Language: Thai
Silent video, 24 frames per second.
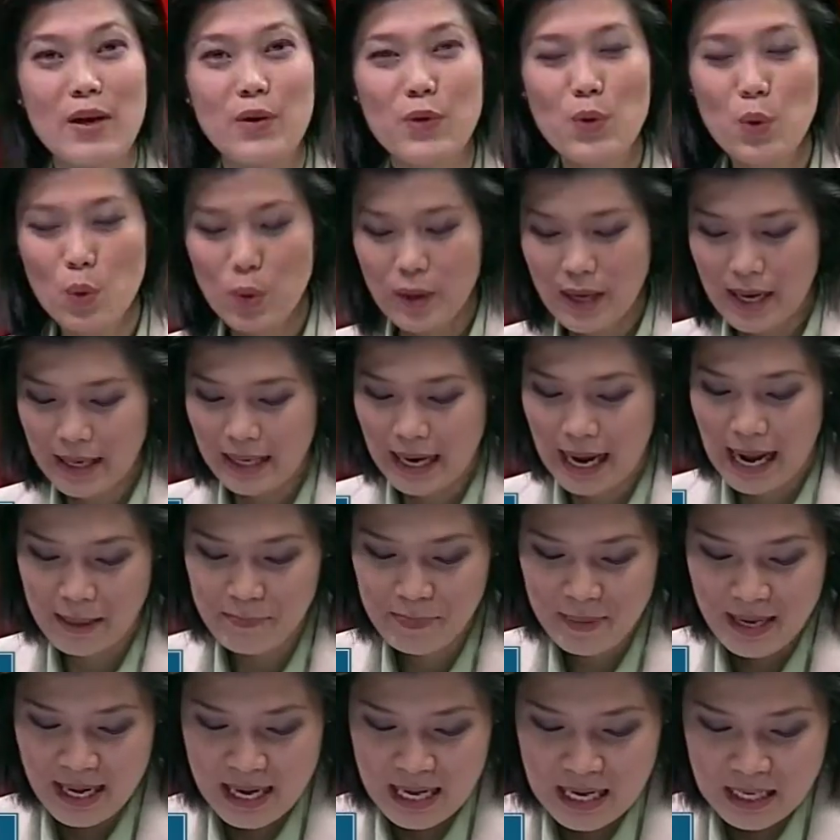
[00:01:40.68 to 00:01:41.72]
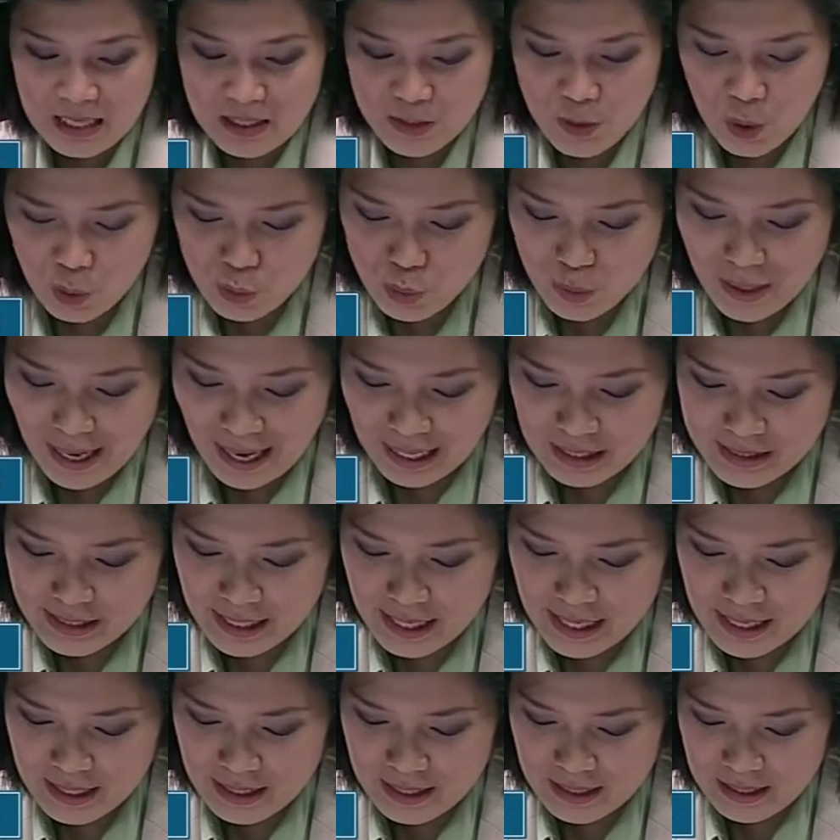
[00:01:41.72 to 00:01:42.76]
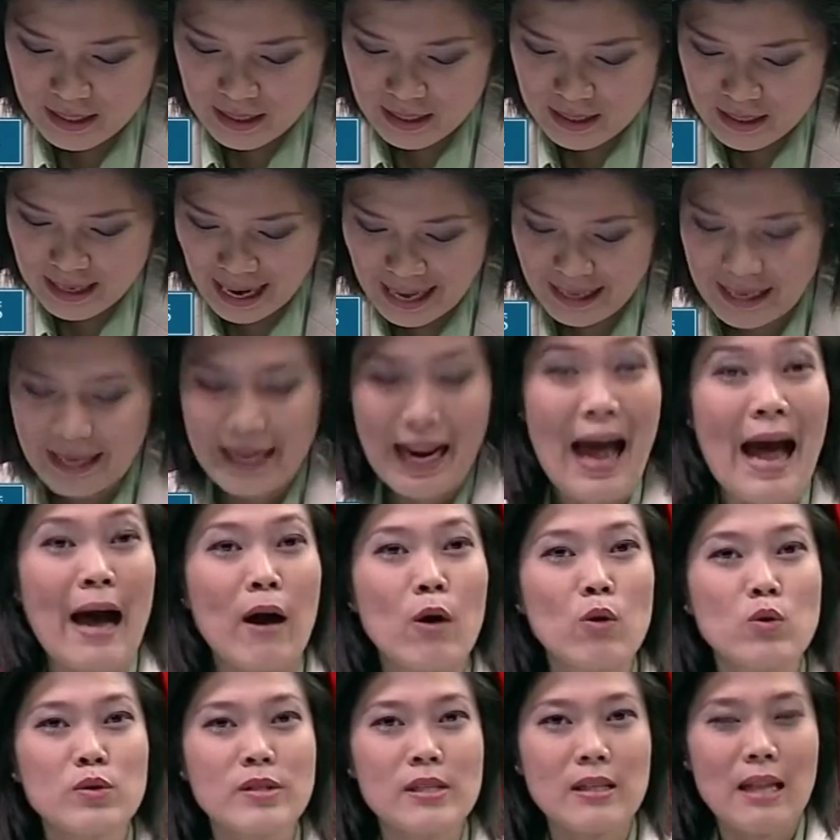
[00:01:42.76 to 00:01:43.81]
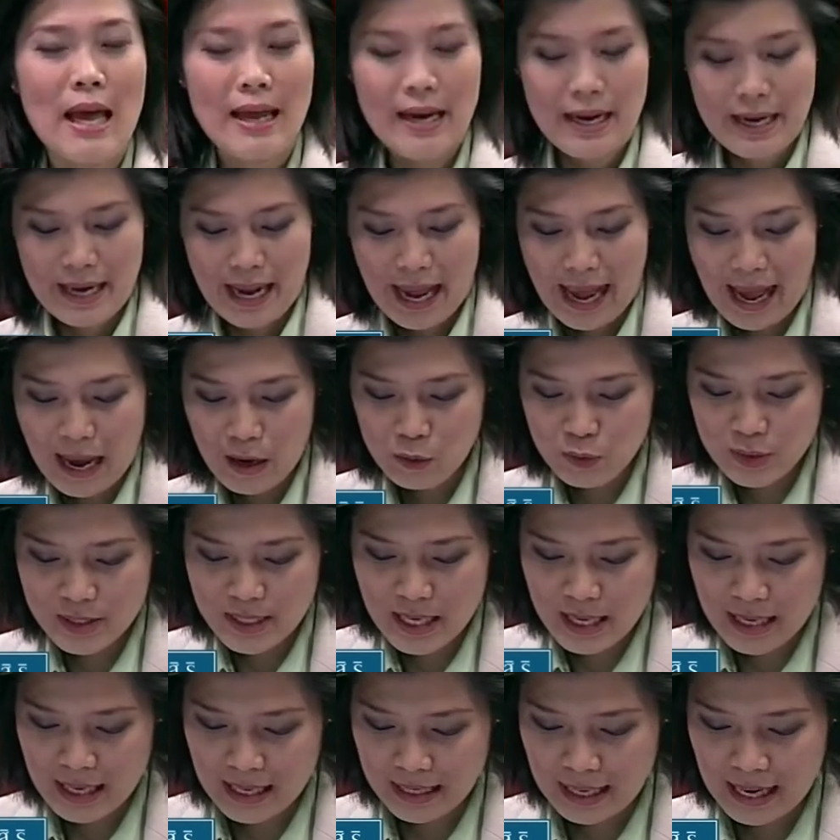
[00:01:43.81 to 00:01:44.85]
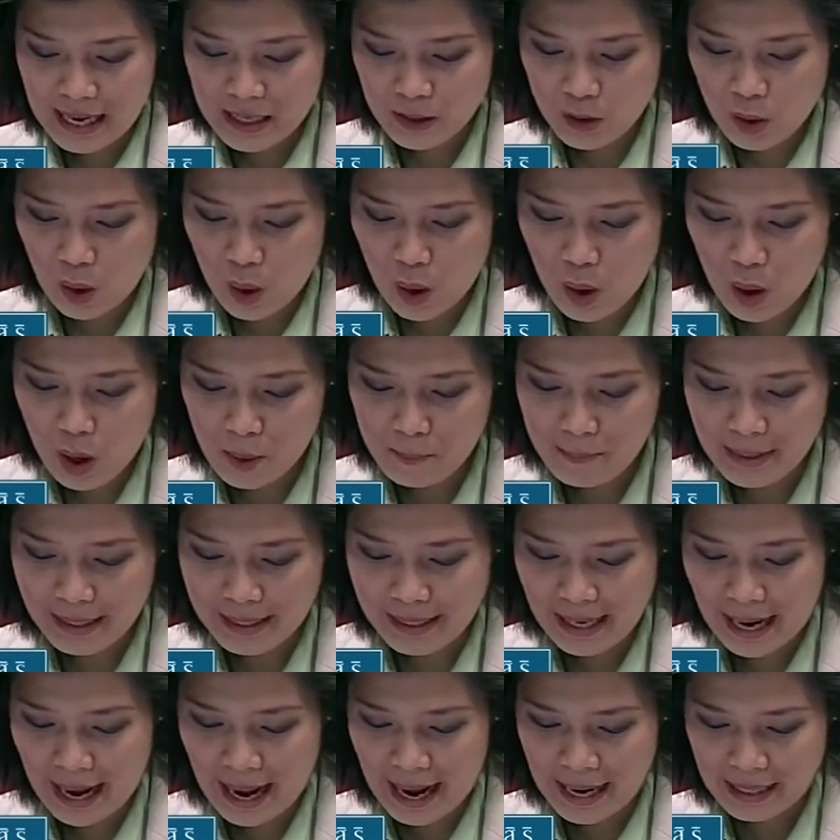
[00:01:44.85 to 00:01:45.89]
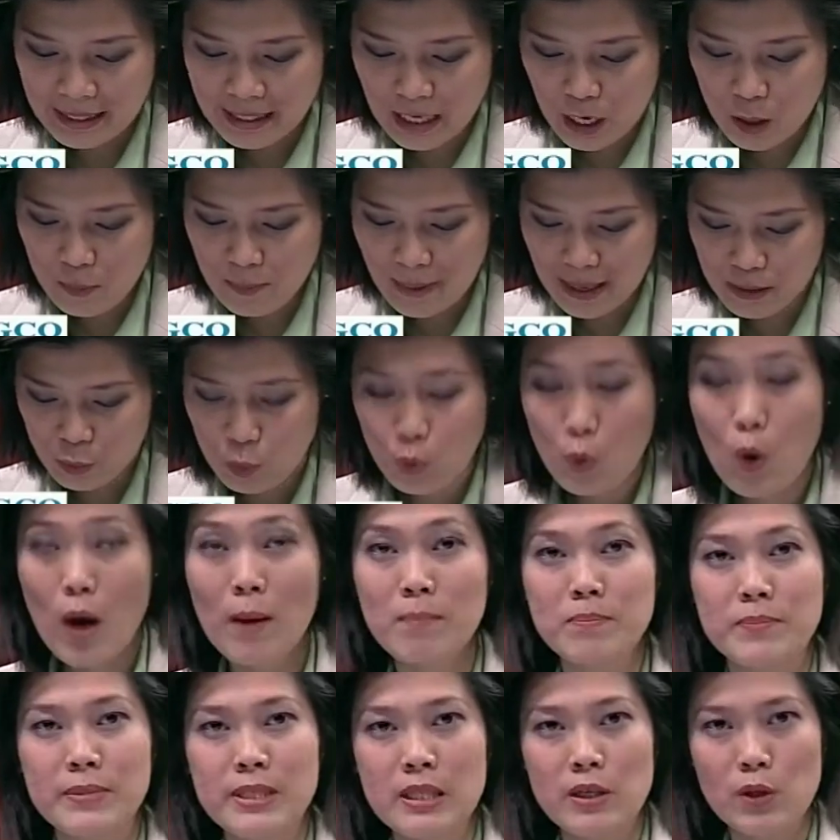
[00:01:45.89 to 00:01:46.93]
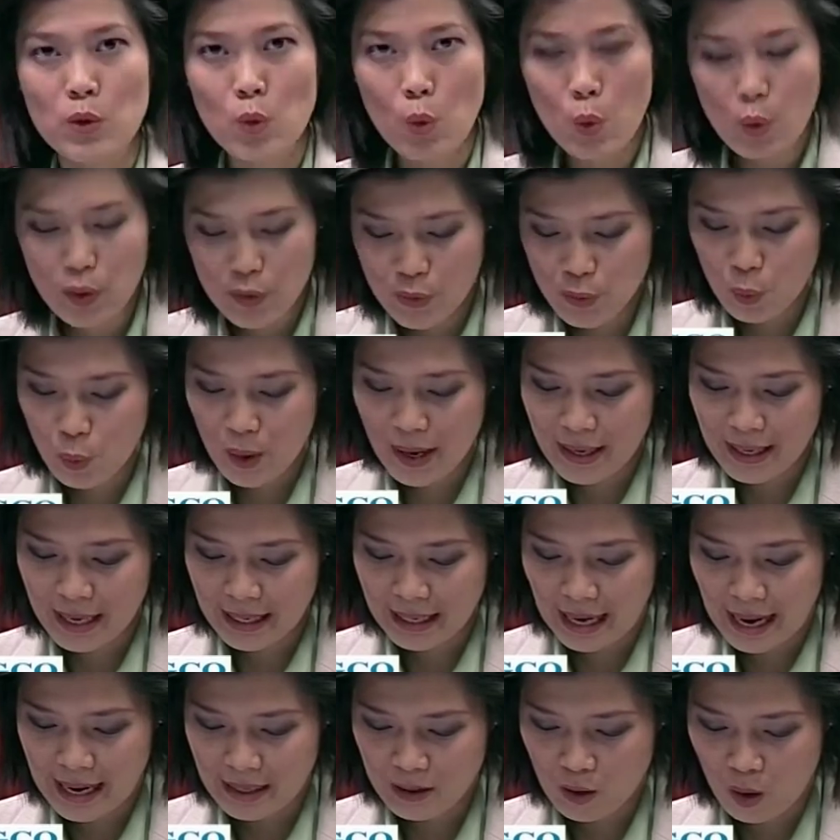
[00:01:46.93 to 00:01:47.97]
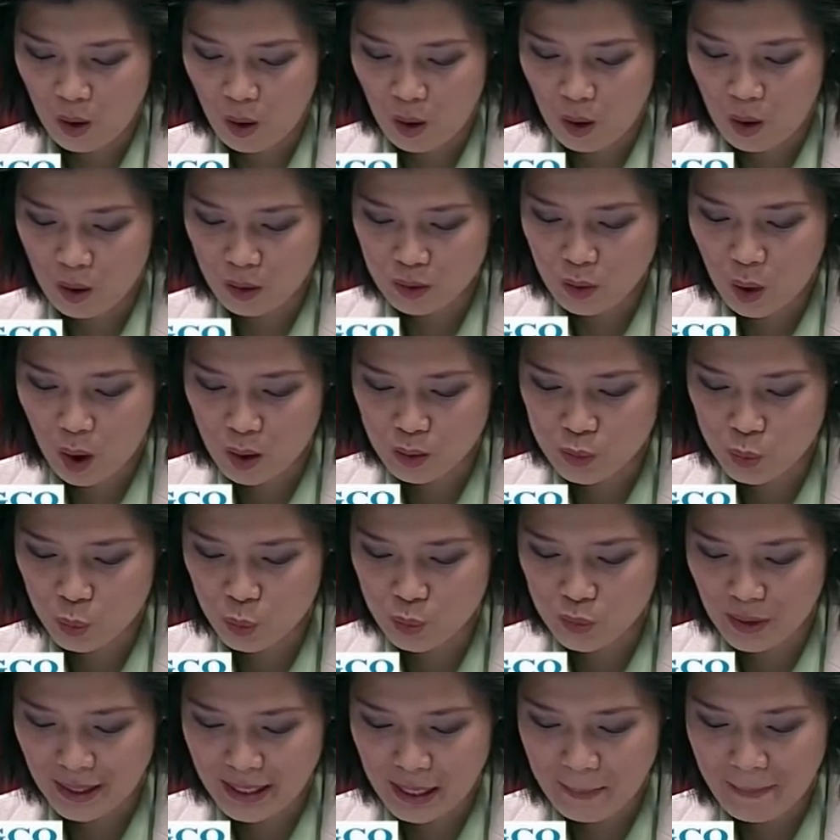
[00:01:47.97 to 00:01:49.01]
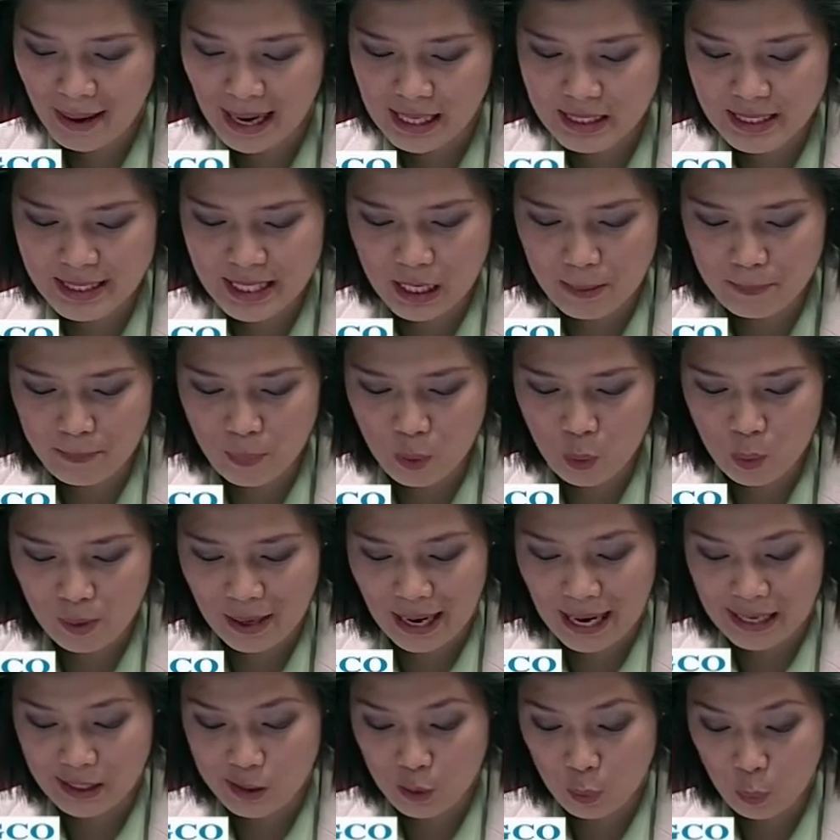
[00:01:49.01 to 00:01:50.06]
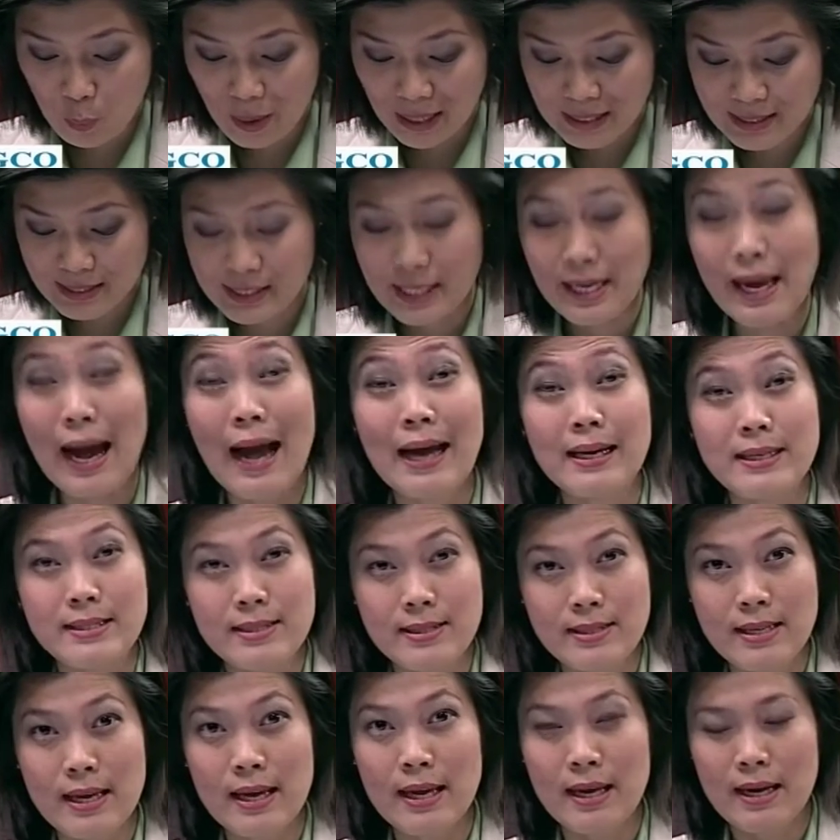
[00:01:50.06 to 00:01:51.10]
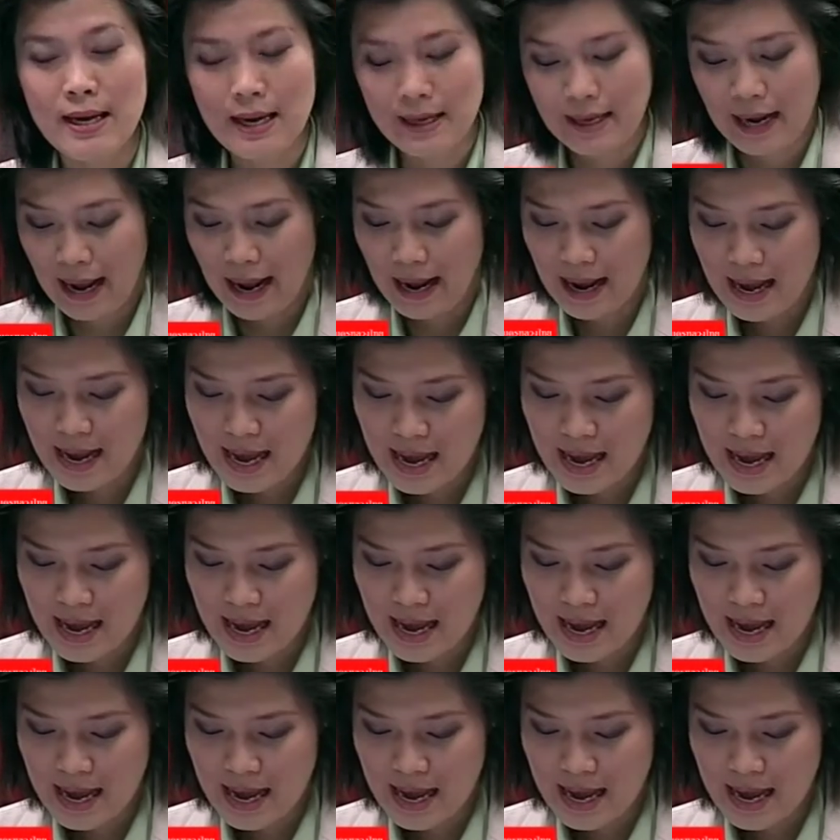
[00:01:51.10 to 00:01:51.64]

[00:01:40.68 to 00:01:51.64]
ยดดูนะคะ ยกตัวอย่างเช่น Land and House Land and House เนี่ยนะคะก็มีการเข้ามาร่วมถือหุ้นด้วยนะคะ ของกองทุนรัฐบาลสิงคโปร์ค่ะ หรือว่า GIC นะคะ